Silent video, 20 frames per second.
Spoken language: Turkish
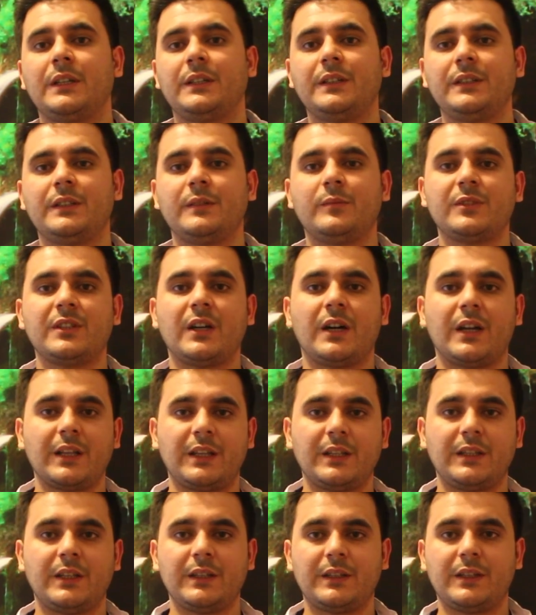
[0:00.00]
dizimizi
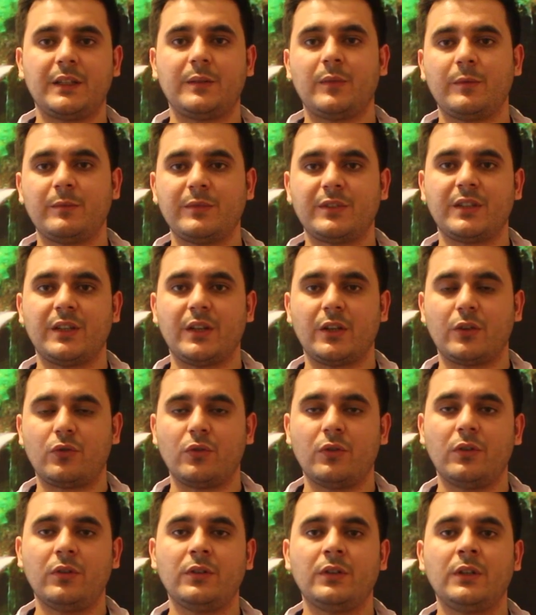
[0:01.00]
hareket ettirmemiz
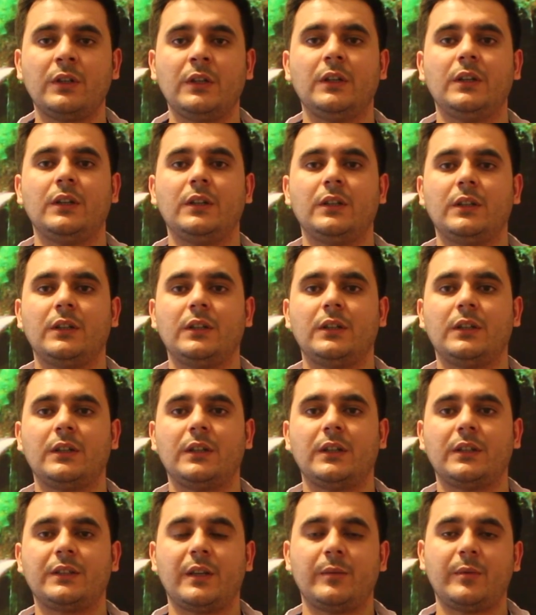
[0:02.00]
gerekiyor. Ee,
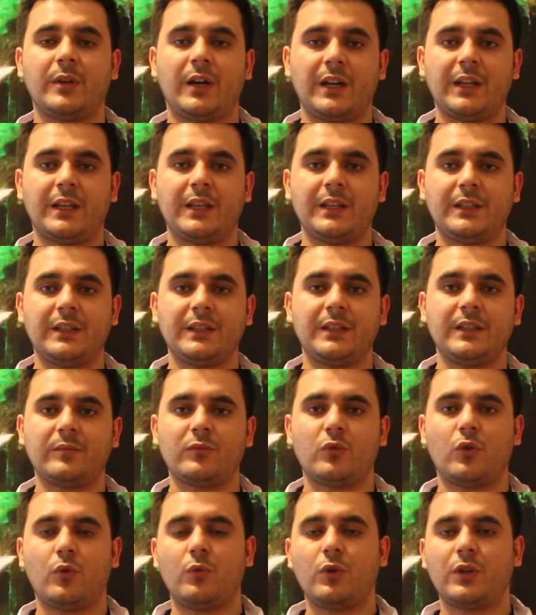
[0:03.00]
tabii hareket
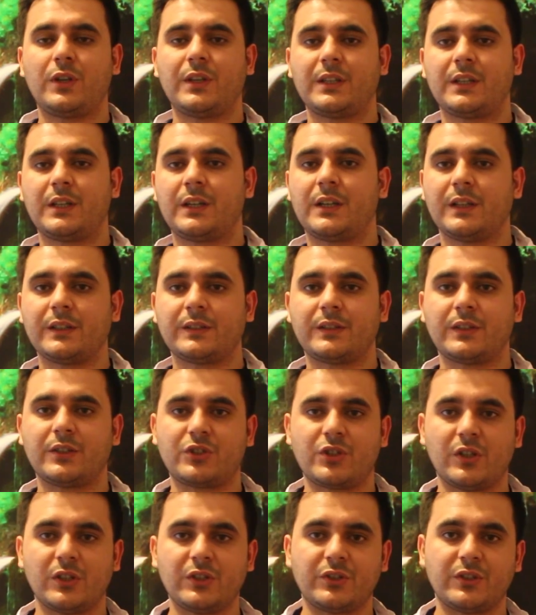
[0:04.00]
dediğim o bölgedeki
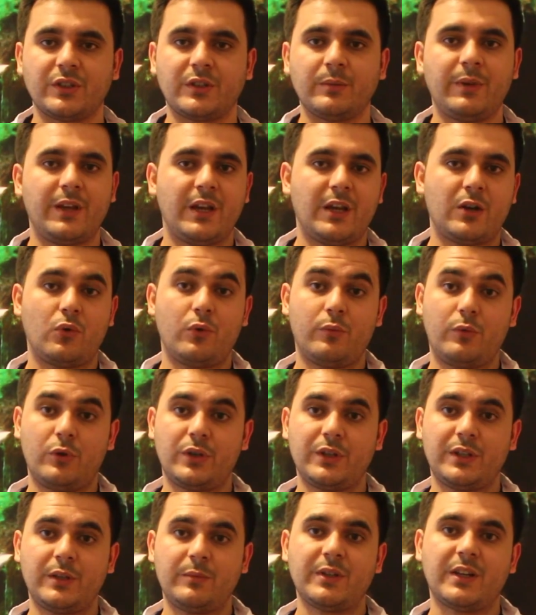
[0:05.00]
kasları çalıştırıp eğer o
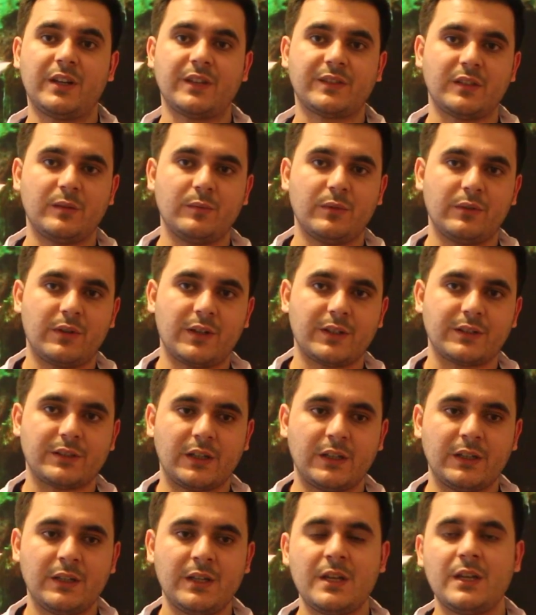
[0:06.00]
bölgede bir kasılma
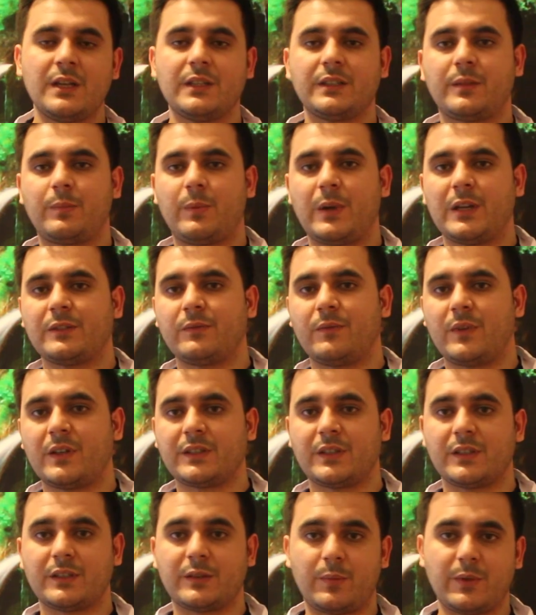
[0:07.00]
varsa, spazm
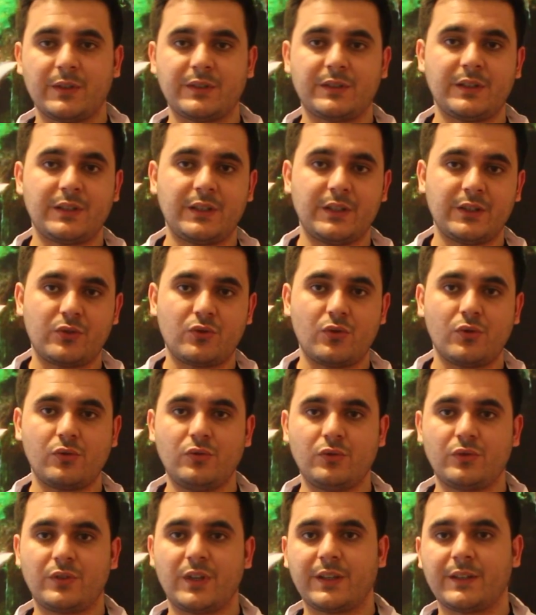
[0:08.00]
varsa, spasite değeri
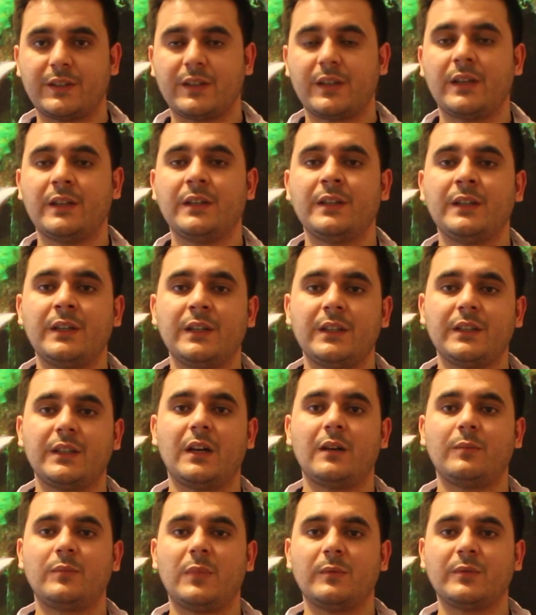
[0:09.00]
çok yüksekse
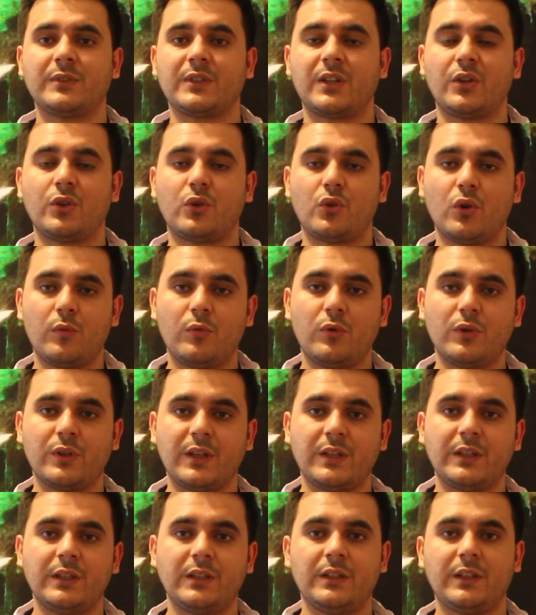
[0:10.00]
ne yapmamız gerekiyor? O
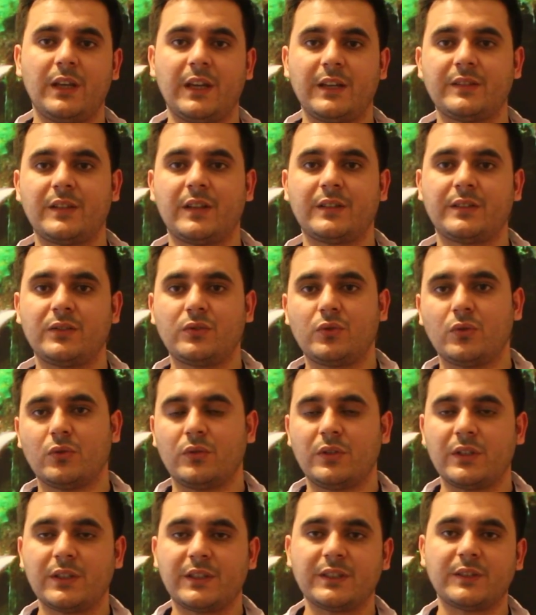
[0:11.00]
bölgeyi egzersiz
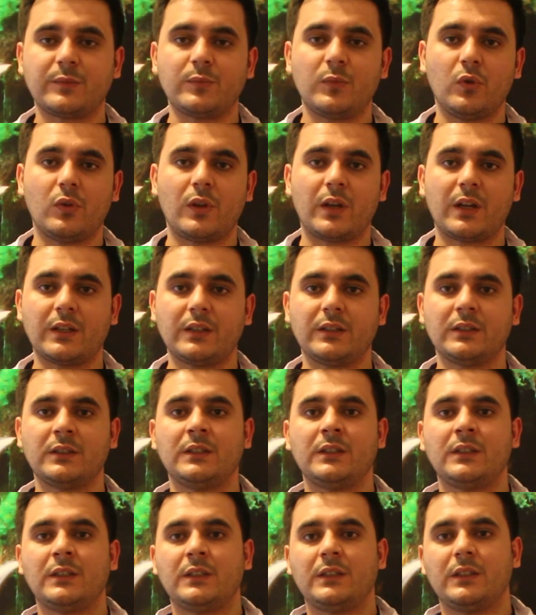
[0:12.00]
yoluyla kısmi olarak
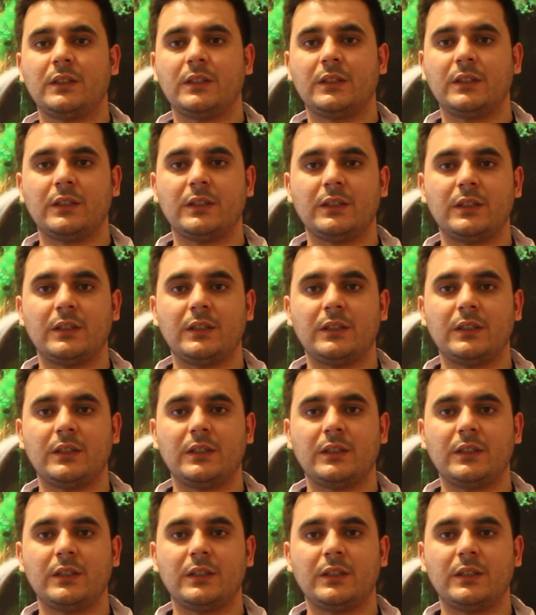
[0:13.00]
e,